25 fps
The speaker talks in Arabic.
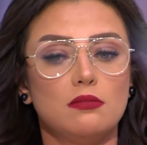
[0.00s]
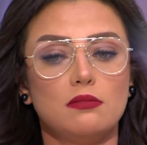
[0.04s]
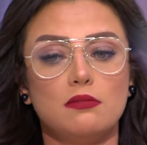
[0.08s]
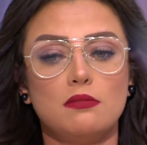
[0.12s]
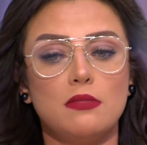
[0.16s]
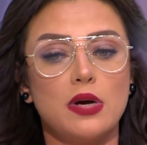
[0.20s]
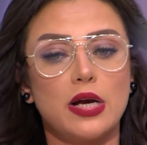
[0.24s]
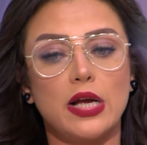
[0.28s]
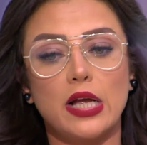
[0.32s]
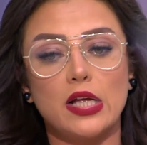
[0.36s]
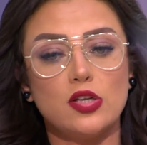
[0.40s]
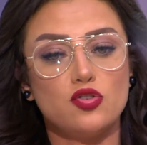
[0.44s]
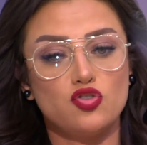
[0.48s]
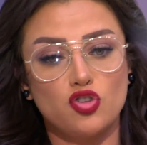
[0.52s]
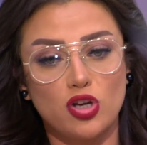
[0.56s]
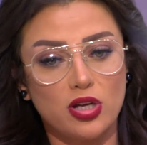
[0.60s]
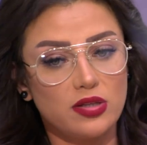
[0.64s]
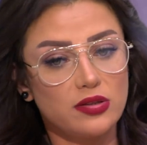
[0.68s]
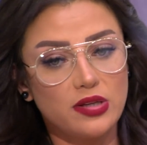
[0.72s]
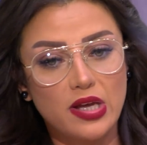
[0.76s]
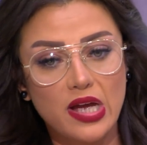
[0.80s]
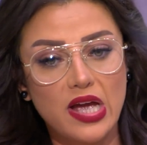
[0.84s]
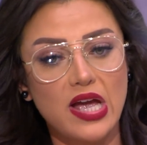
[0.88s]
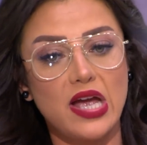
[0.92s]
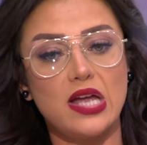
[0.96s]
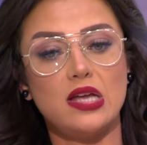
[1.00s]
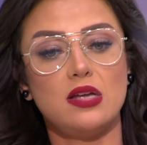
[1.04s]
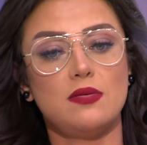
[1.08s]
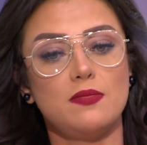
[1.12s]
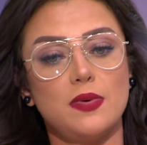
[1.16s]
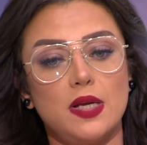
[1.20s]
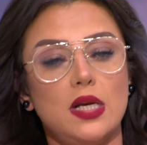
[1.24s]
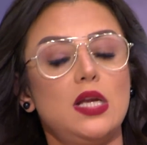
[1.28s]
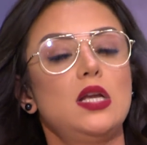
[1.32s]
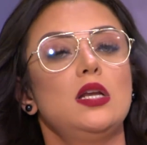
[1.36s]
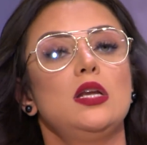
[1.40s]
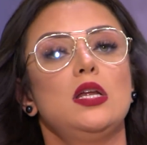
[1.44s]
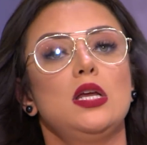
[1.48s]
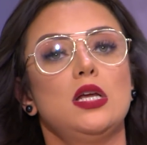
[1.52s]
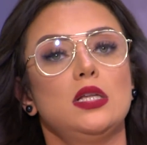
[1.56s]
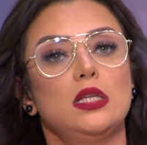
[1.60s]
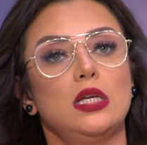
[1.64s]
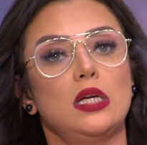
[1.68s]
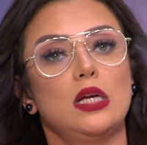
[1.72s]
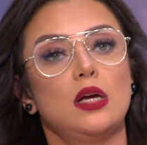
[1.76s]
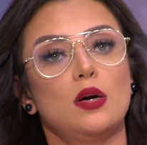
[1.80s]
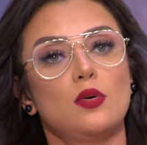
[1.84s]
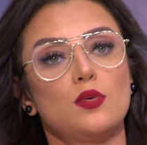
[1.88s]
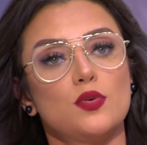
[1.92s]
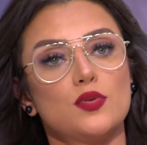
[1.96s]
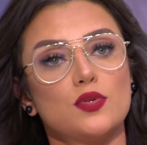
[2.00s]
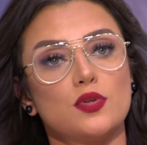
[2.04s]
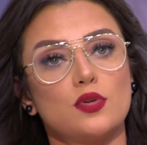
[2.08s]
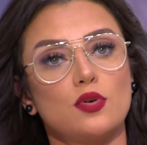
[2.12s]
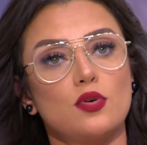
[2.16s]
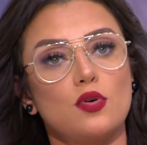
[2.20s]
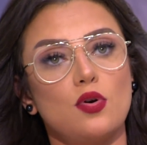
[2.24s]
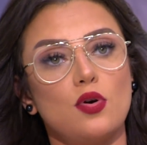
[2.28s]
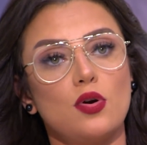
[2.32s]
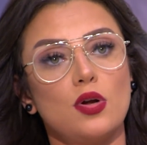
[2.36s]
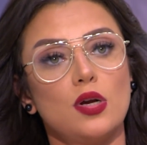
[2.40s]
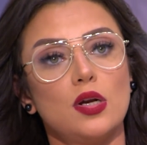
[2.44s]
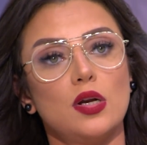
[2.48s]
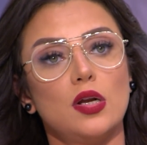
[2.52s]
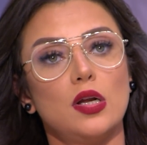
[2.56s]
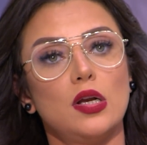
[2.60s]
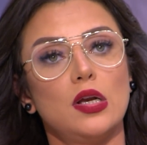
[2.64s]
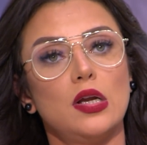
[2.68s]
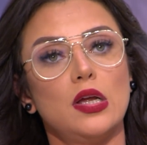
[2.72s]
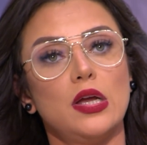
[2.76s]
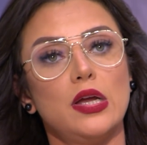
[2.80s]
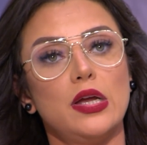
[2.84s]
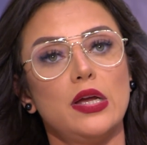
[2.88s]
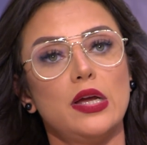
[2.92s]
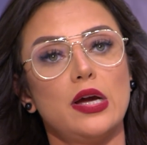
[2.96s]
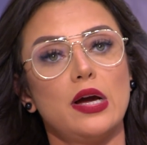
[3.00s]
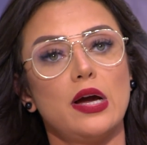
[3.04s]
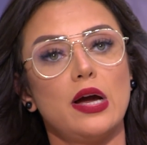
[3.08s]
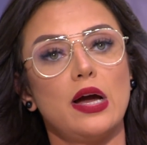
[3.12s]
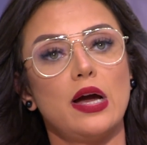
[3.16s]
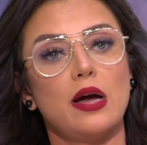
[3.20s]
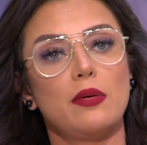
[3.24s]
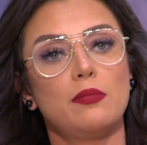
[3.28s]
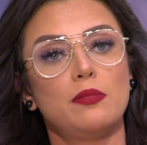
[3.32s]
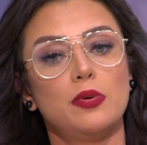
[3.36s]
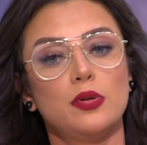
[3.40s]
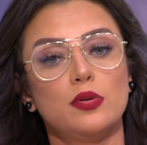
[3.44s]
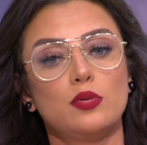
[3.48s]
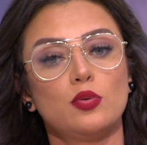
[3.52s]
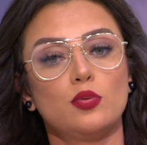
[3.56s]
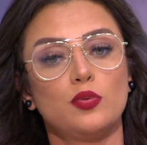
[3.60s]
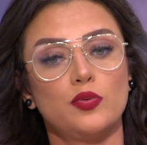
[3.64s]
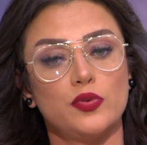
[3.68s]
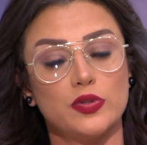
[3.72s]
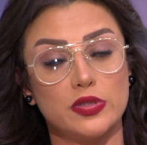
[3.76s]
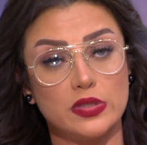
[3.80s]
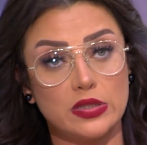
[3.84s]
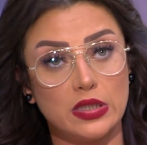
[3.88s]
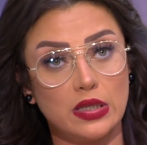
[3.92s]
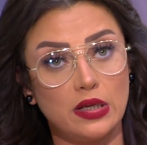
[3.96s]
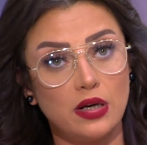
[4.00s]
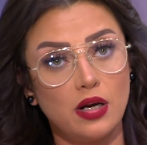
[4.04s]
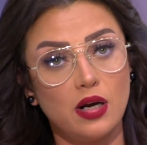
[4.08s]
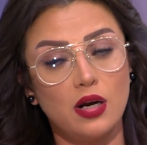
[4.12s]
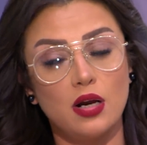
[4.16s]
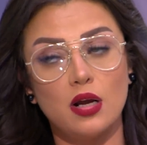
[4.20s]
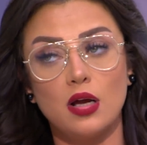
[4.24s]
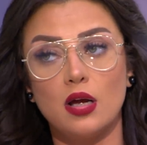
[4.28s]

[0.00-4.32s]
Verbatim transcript: ما كانش عندها اي مانع ان هي تتجوز الراجل اللي هي حبته في السر